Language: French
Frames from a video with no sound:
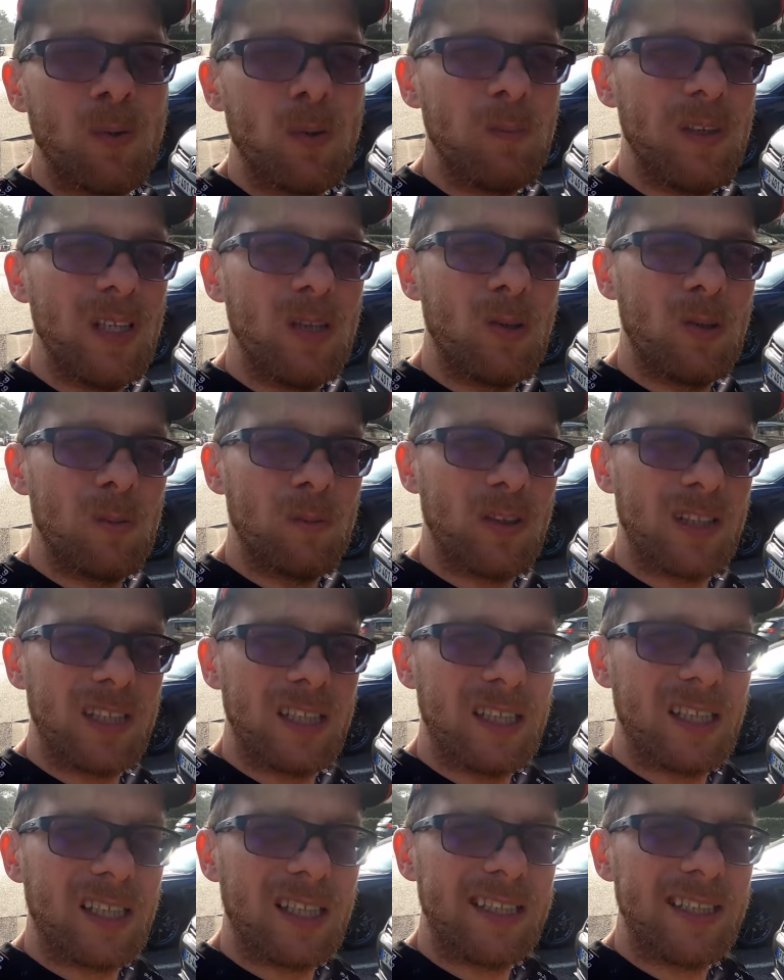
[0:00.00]
mobil-home
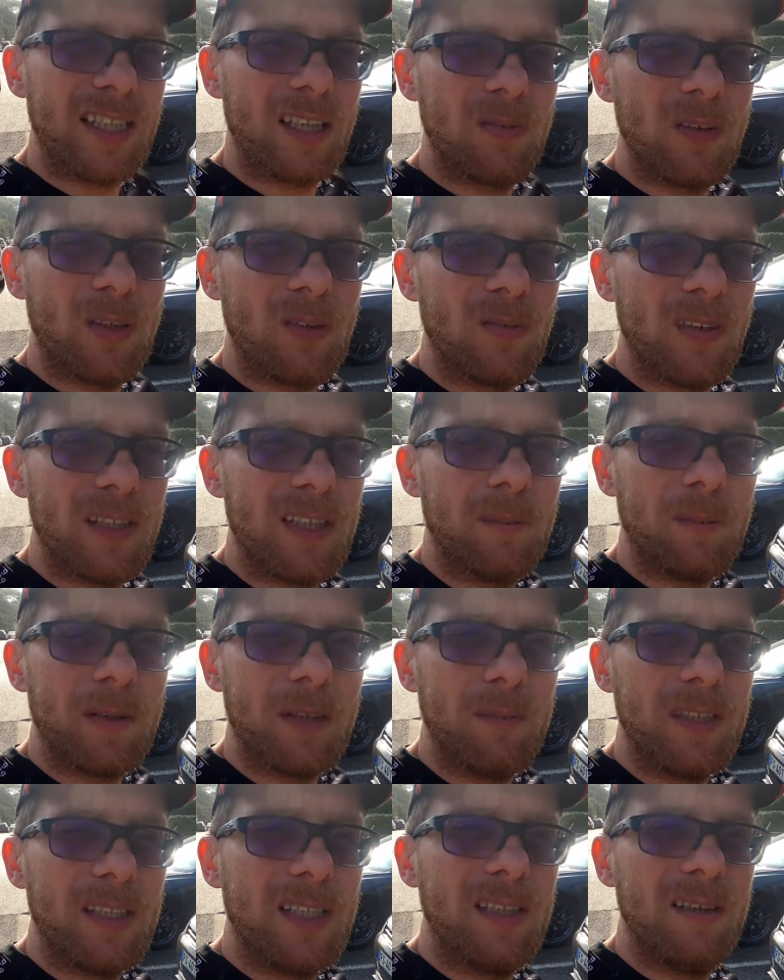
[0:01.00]
qui est réservé en fin
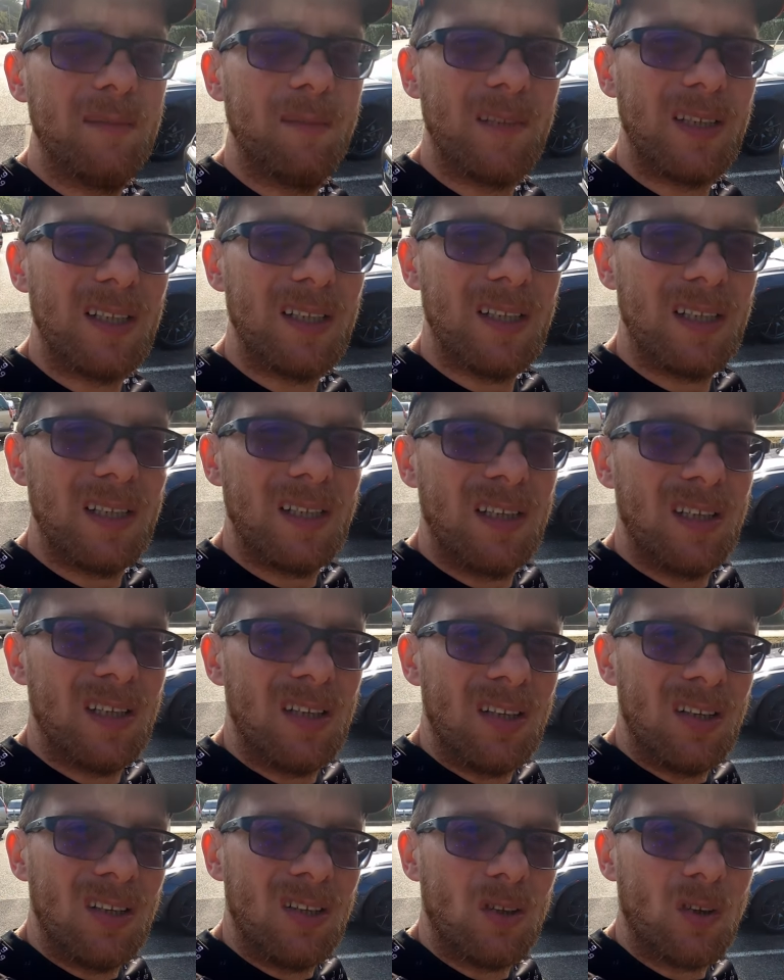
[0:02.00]
d'après-midi.
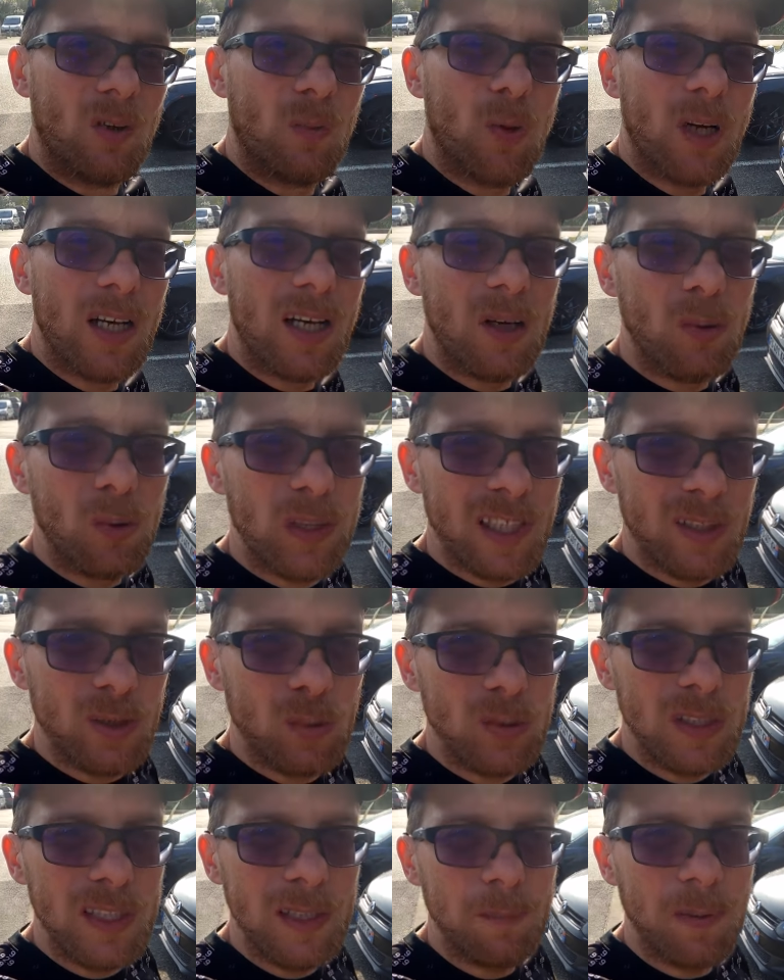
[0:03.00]
Donc voilà, aucun
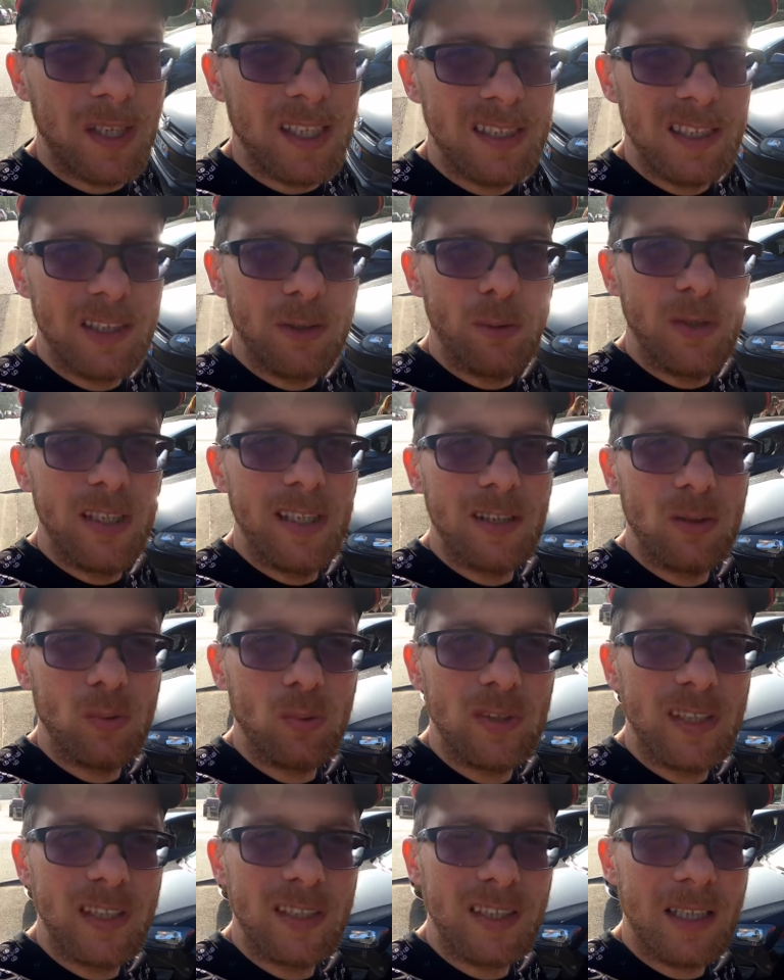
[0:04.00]
souci particulier,
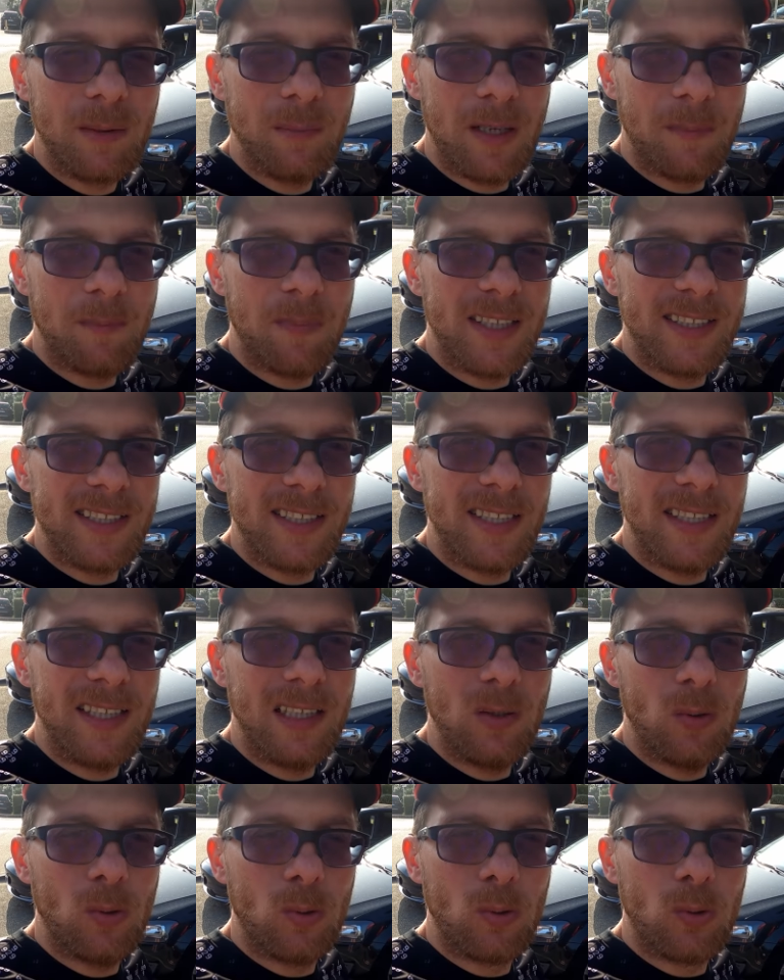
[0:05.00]
tout s'est très bien
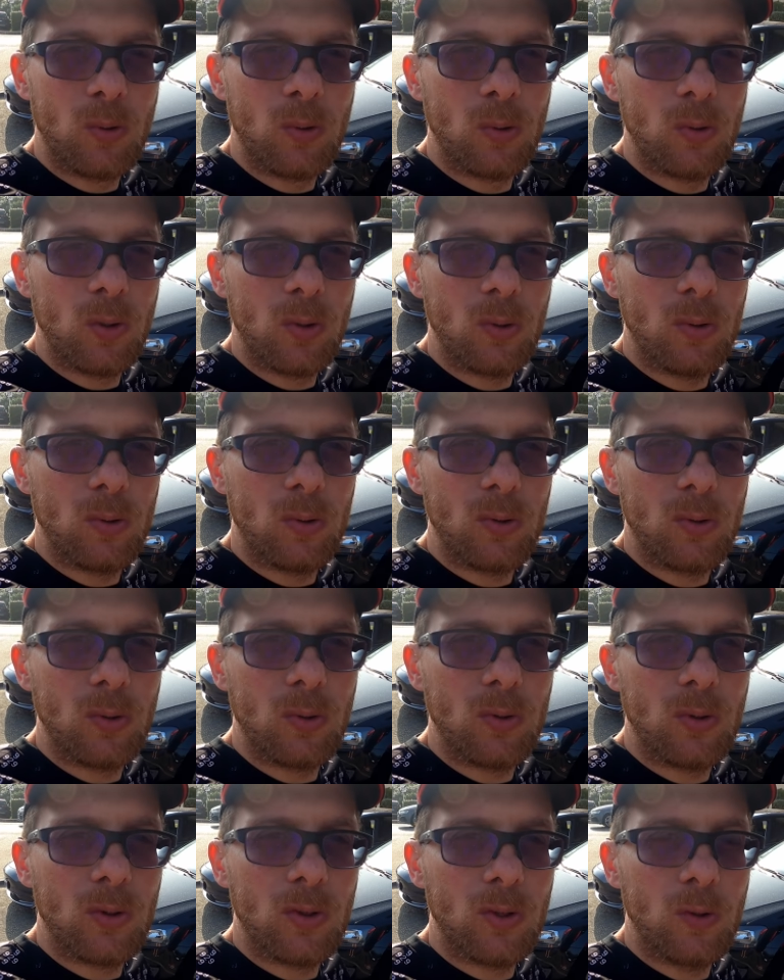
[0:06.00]
passé, le
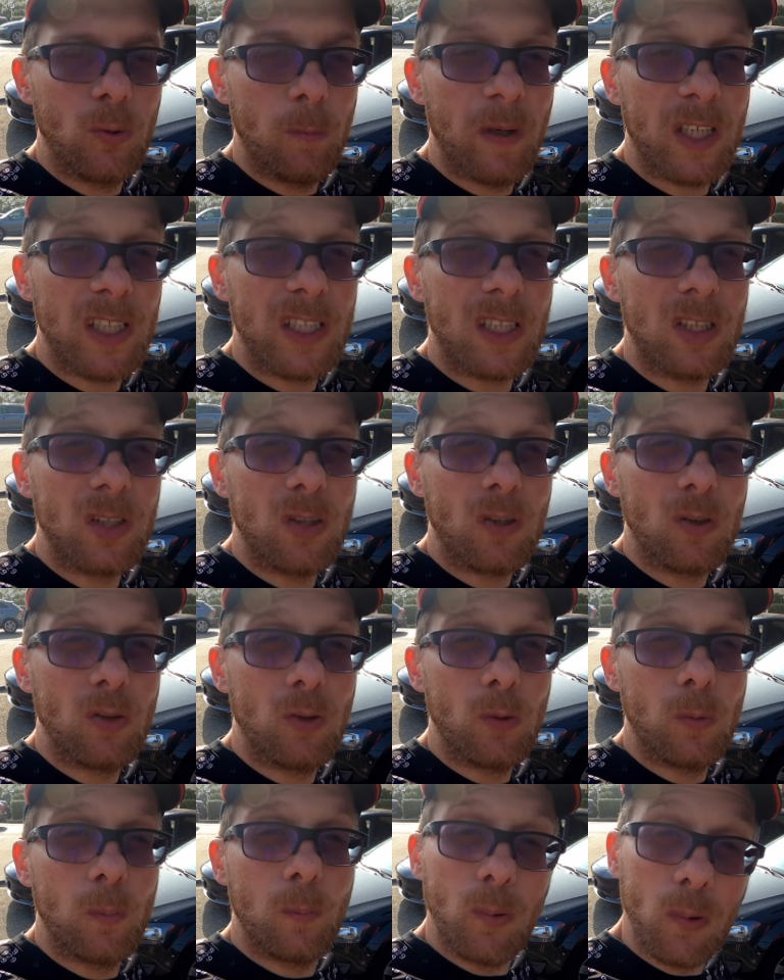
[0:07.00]
superchargeur
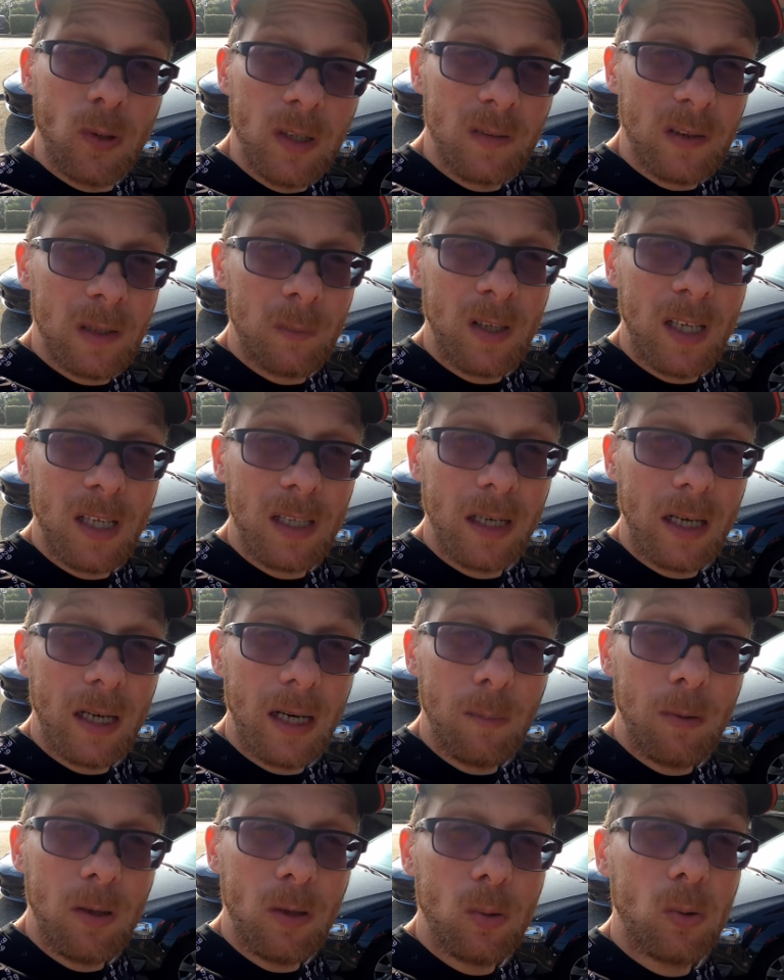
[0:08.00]
de peau est vraiment
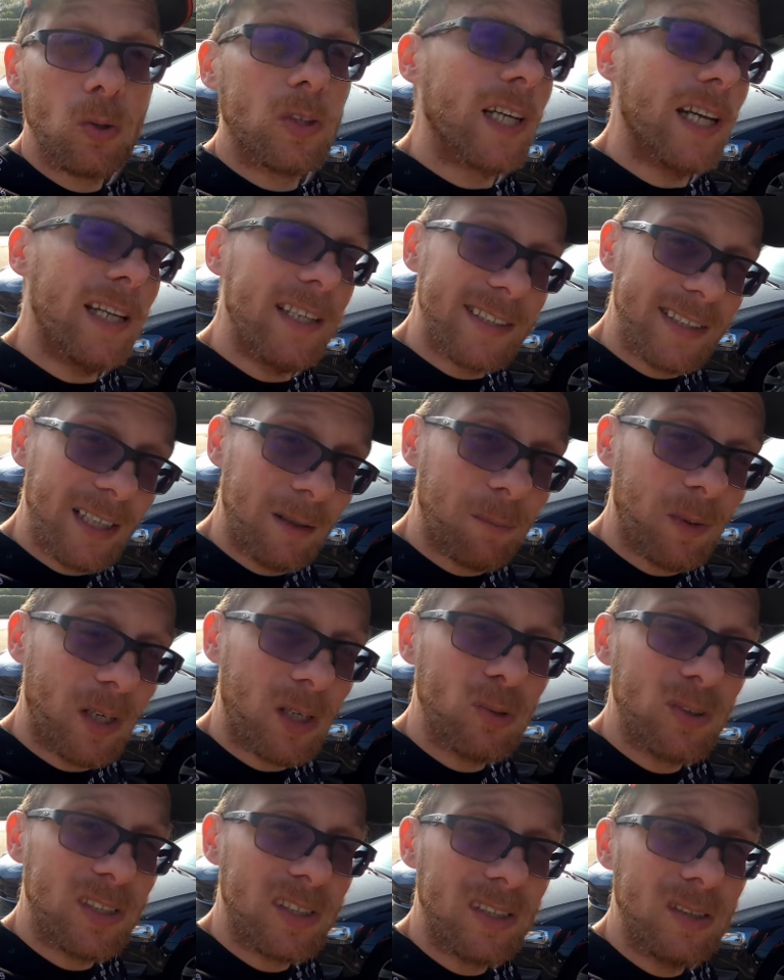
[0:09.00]
agréable, l'hôtel est
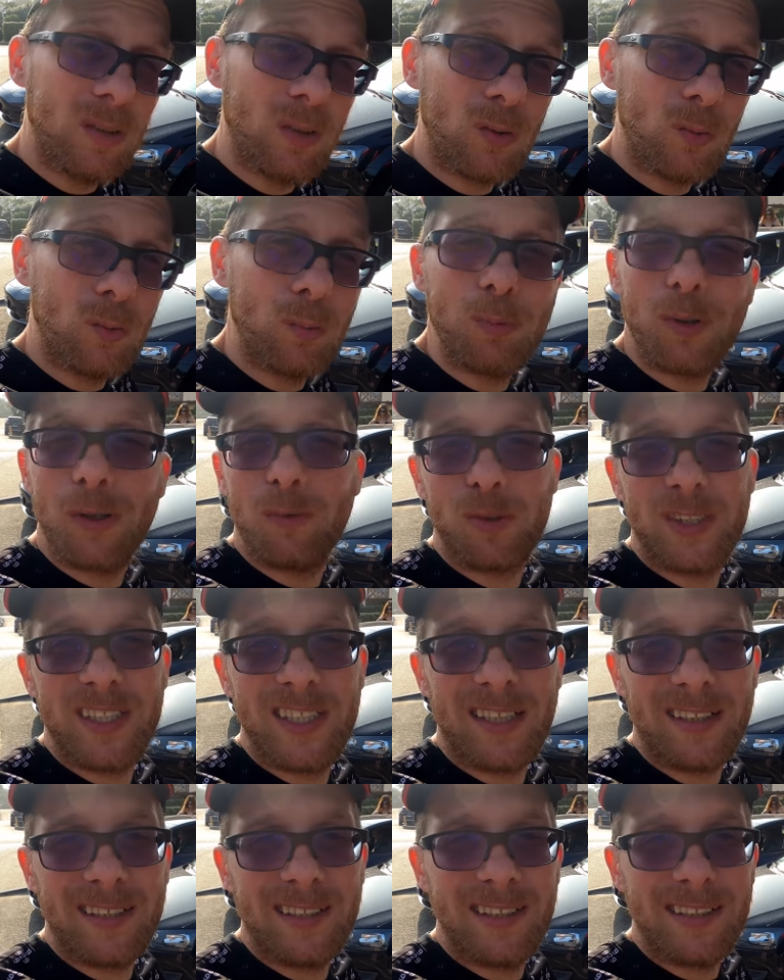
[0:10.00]
sympa aussi, donc vous pouvez vous
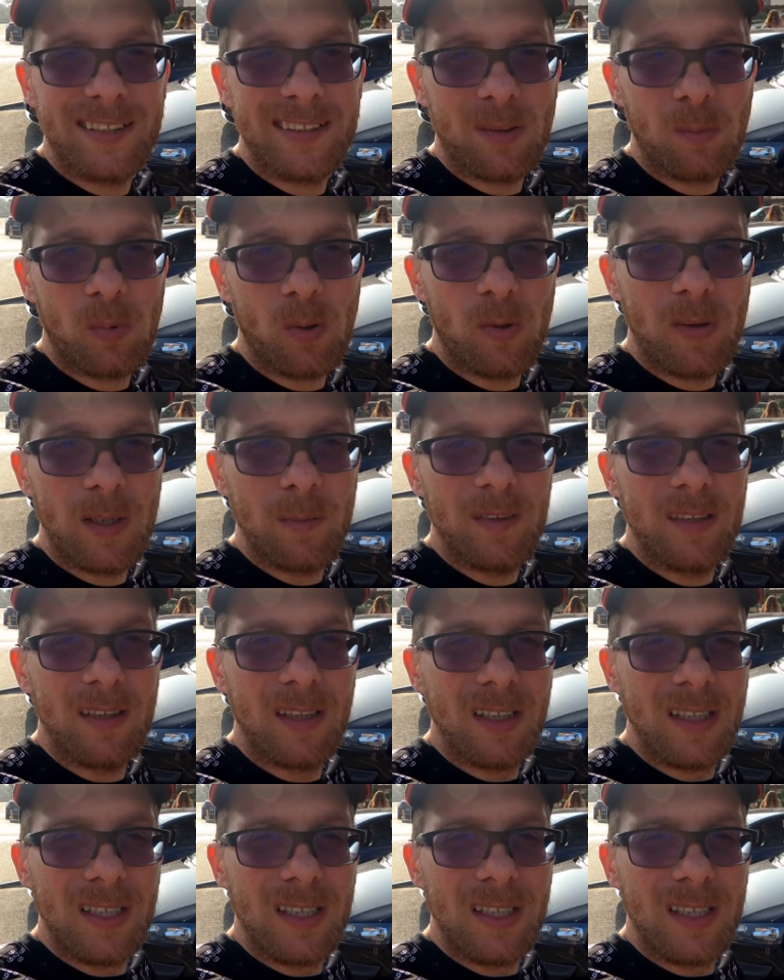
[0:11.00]
y arrêter sans problème.